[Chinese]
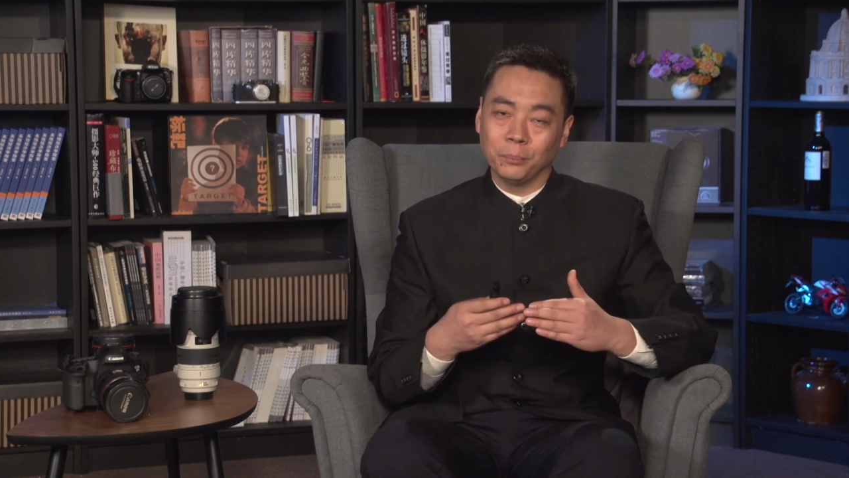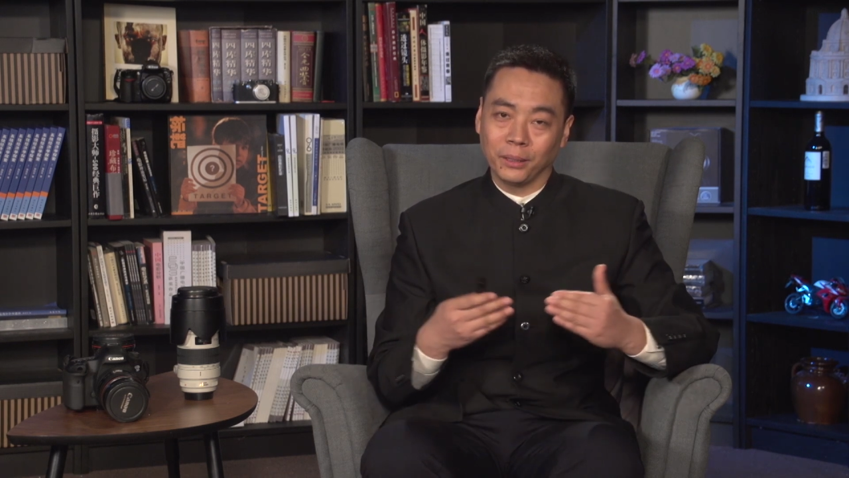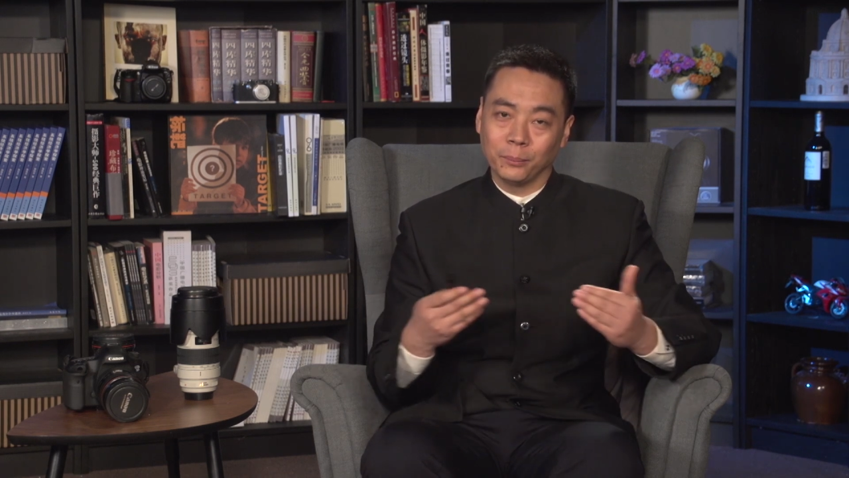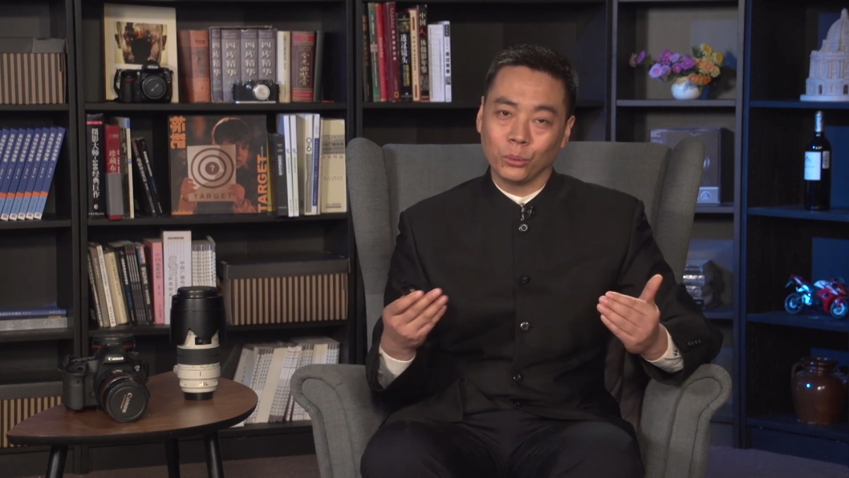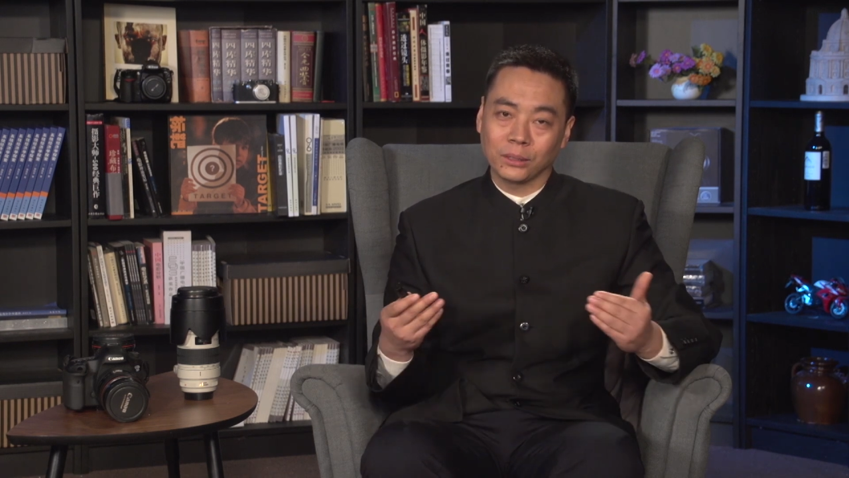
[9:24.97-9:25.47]

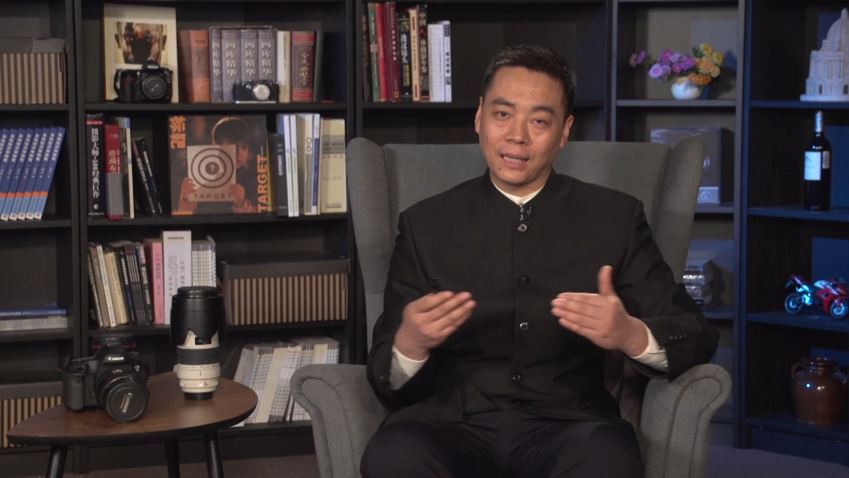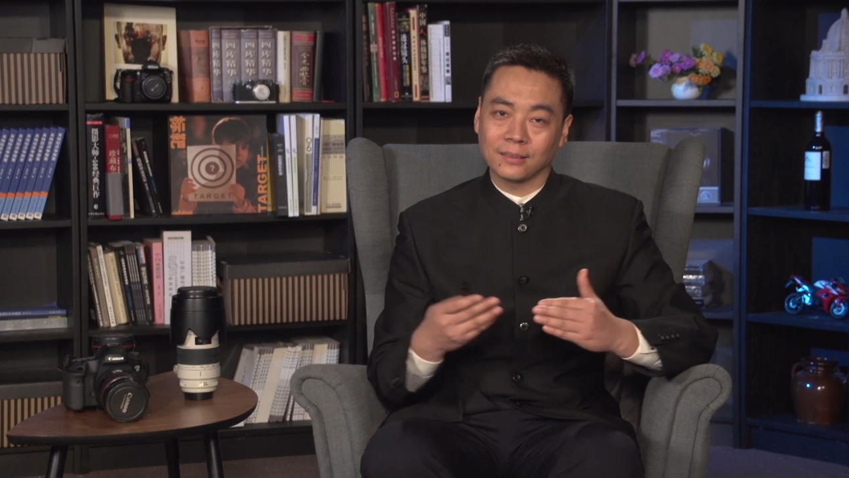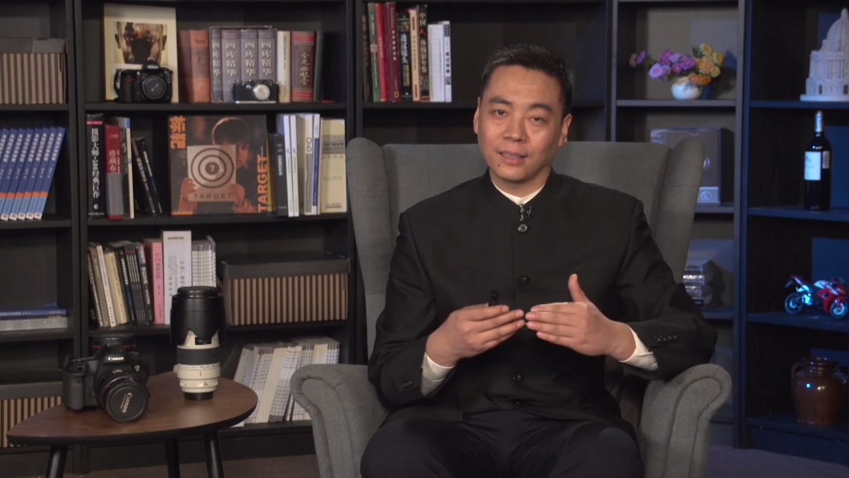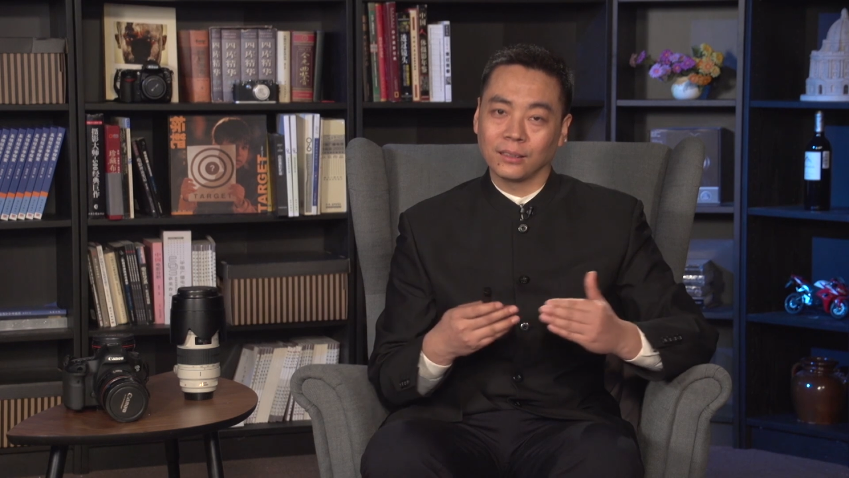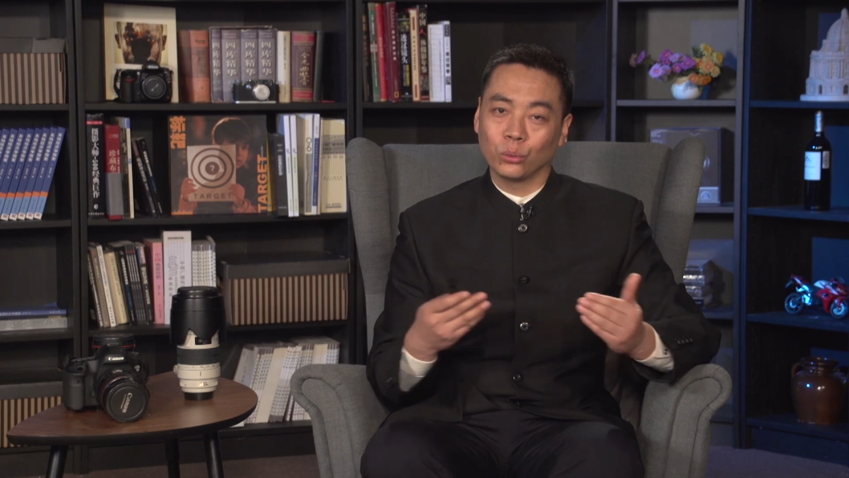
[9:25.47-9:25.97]
名模大
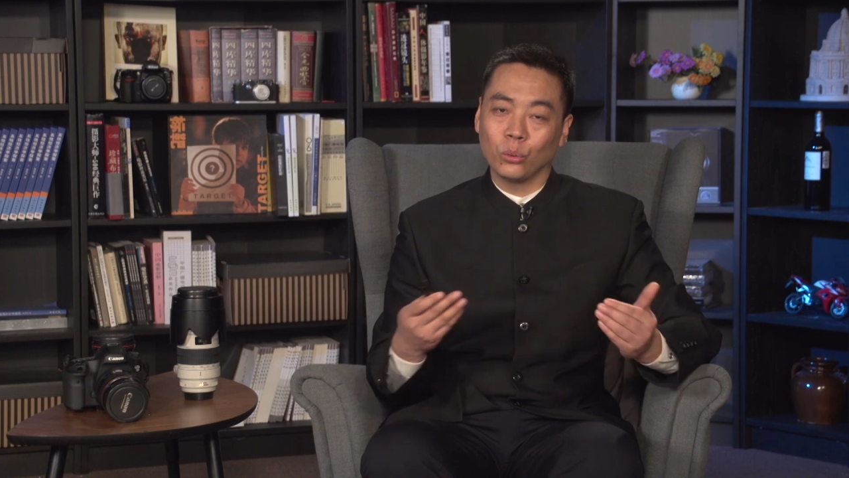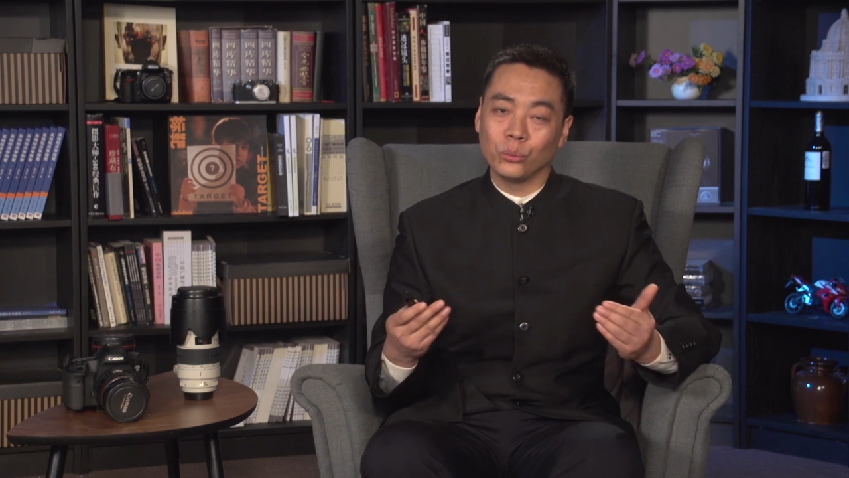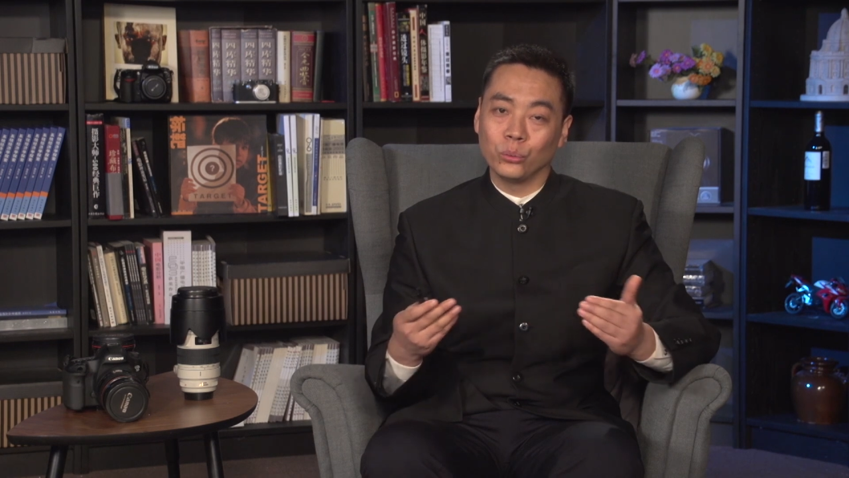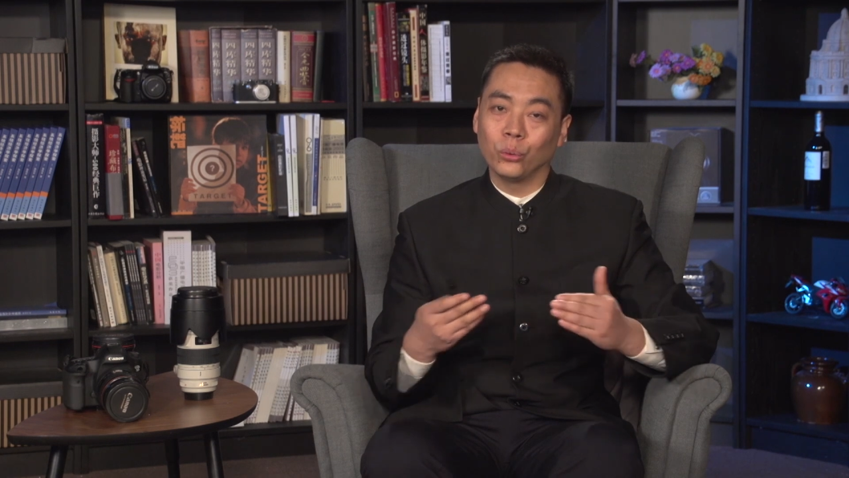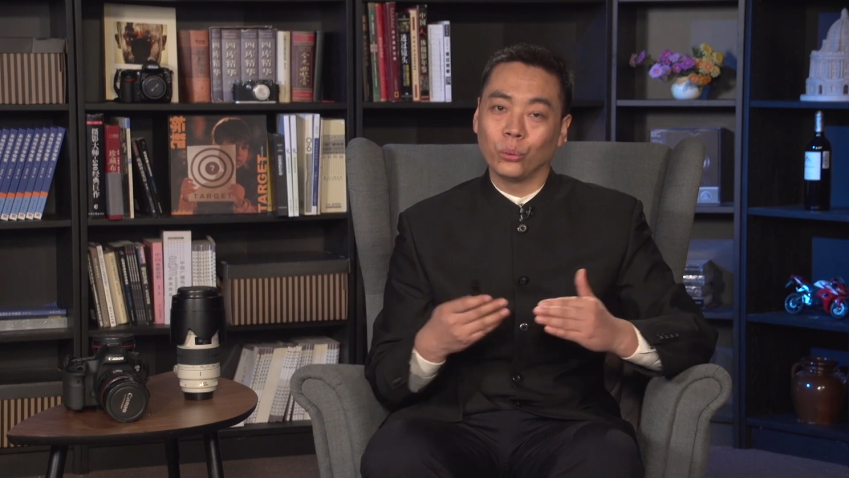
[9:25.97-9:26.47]
赛的
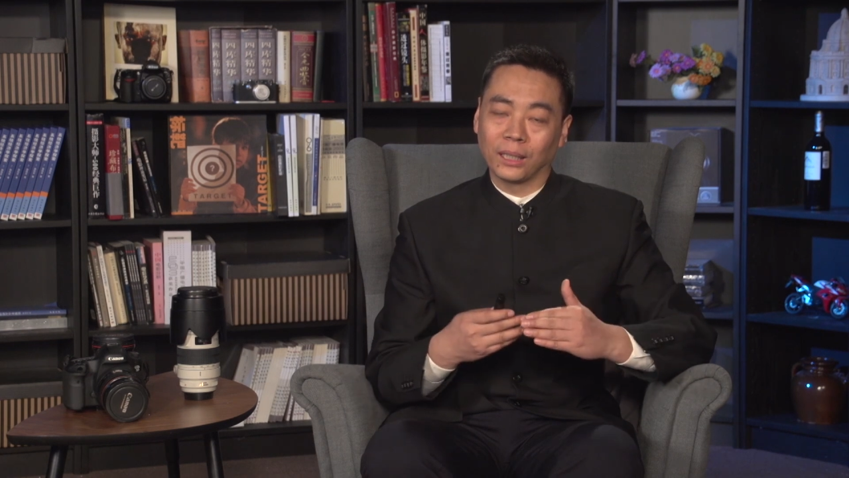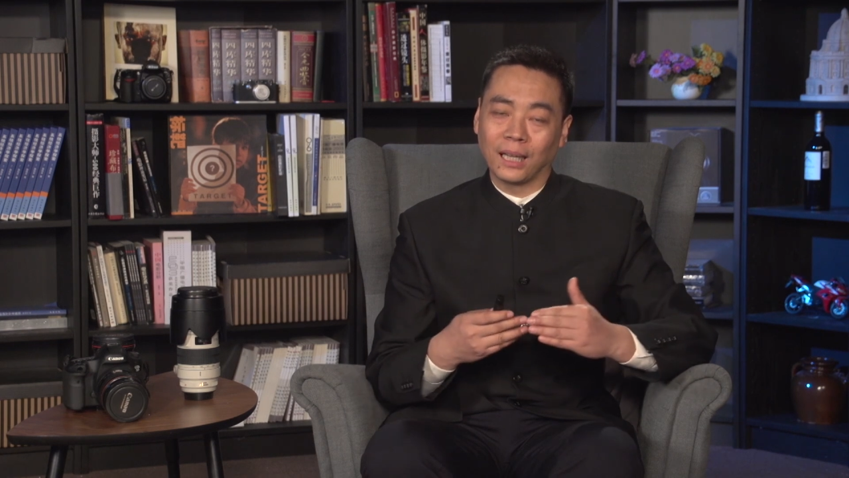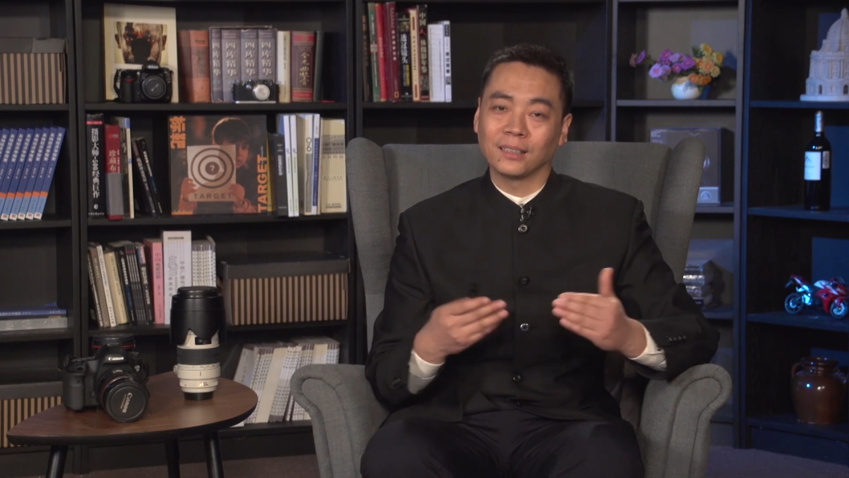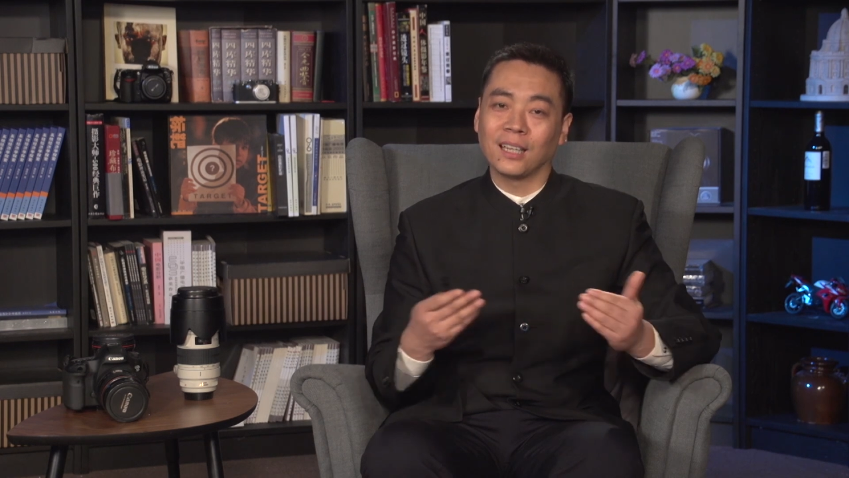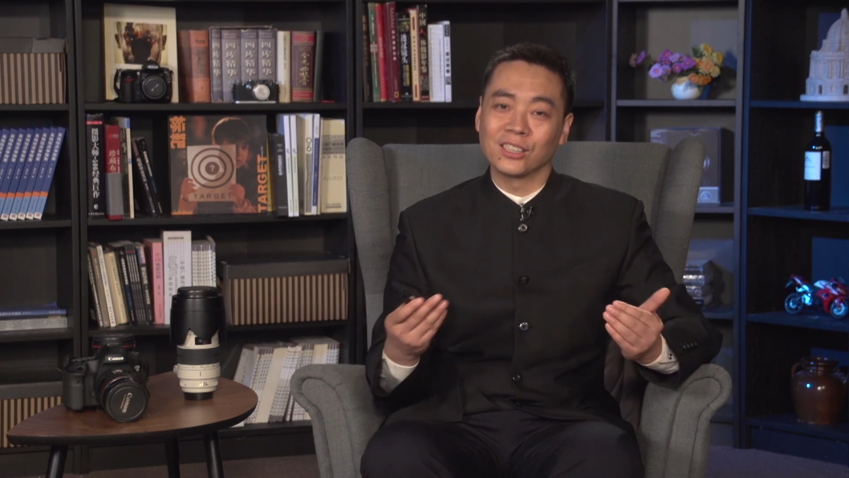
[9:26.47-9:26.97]
冠军回
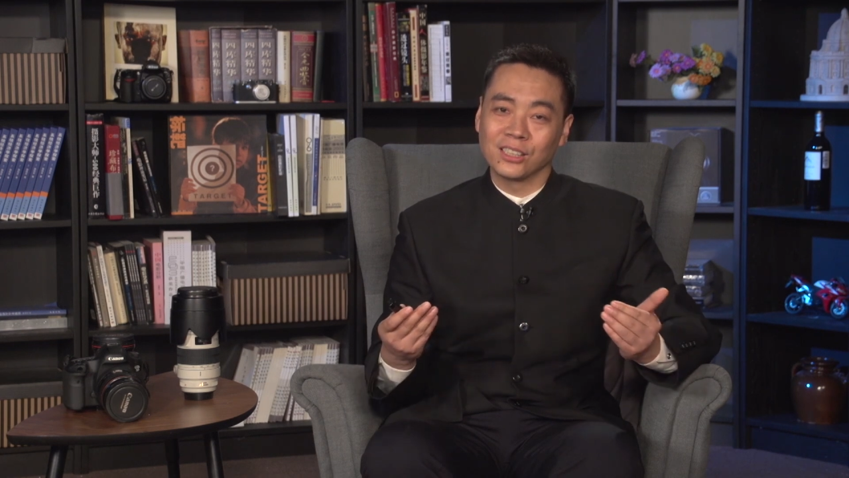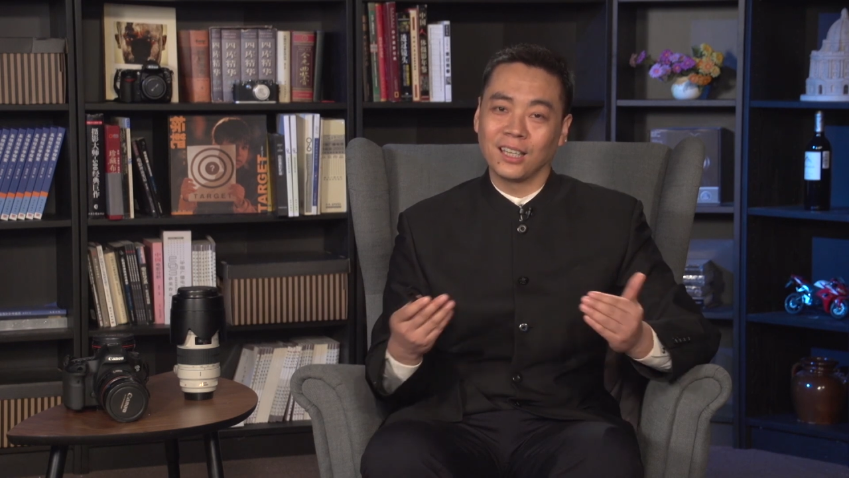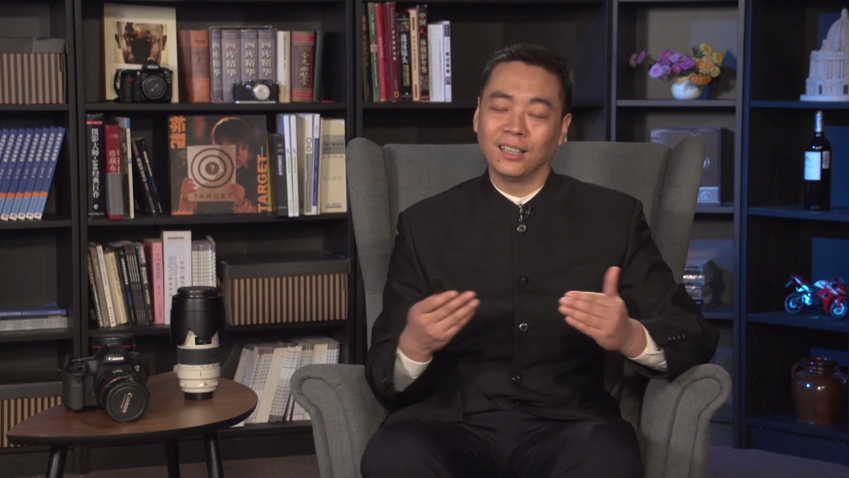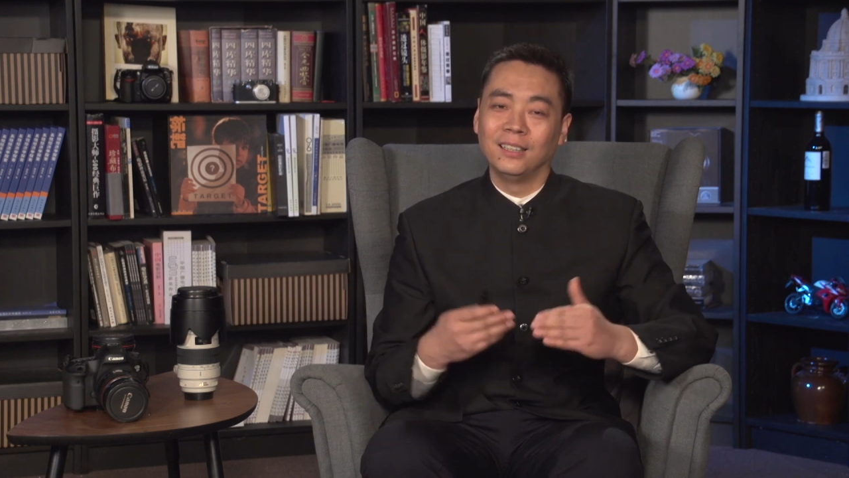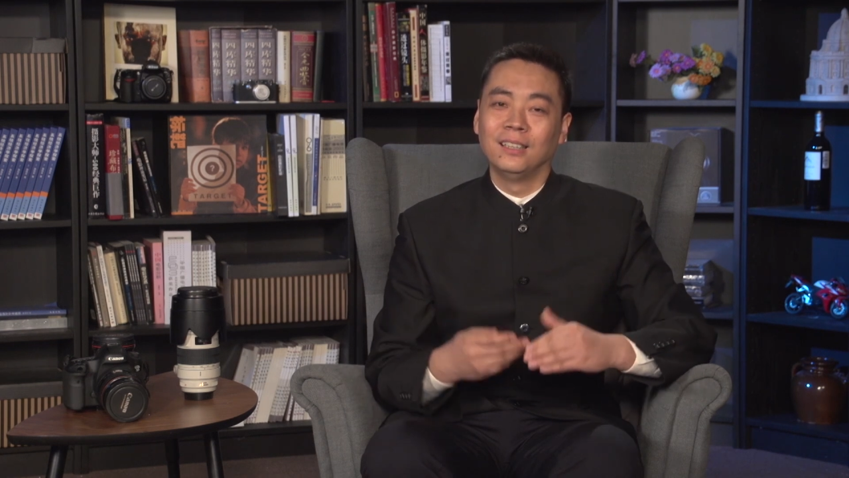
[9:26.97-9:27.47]
来，当时让